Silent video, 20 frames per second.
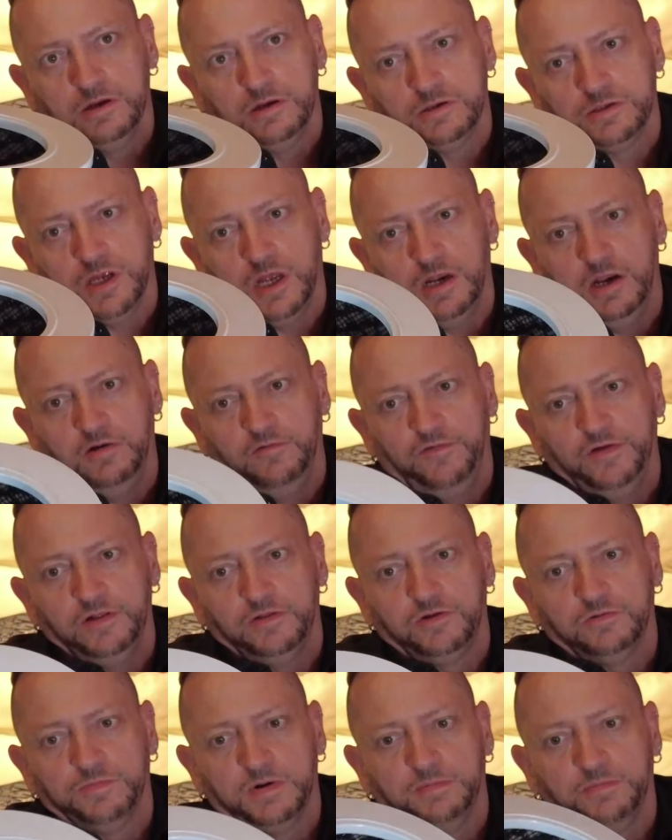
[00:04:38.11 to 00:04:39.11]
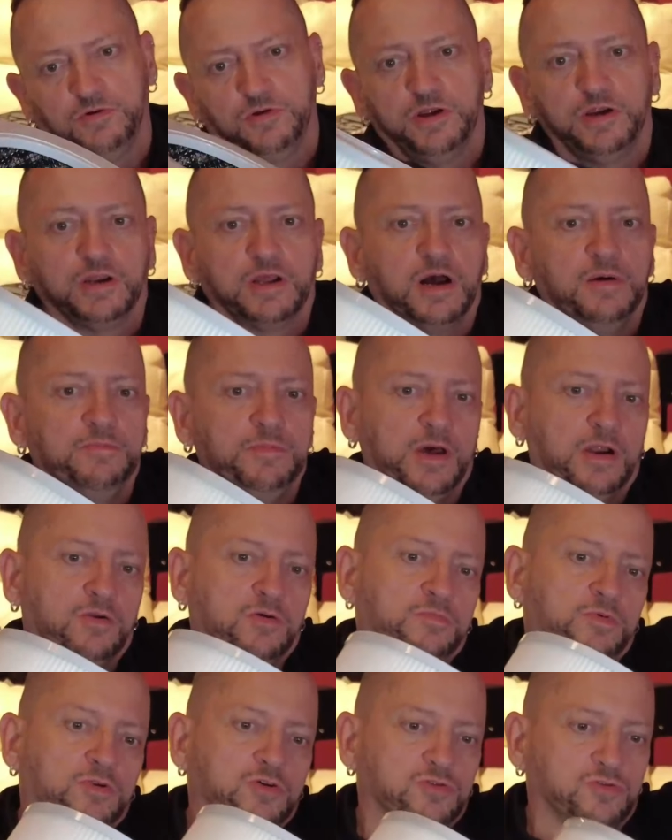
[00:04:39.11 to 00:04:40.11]
sale el filtro para poder
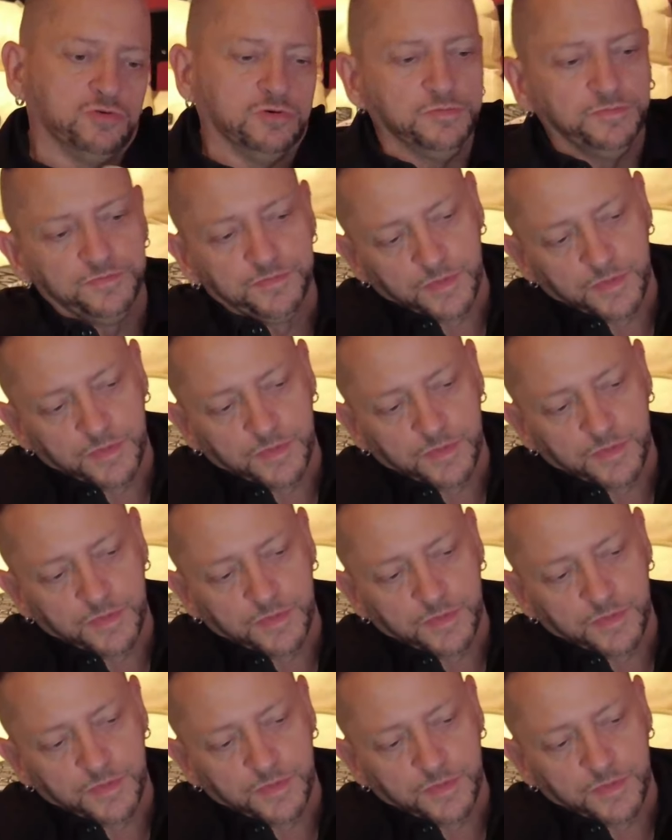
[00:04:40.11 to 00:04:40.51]
cambiarlo por otro.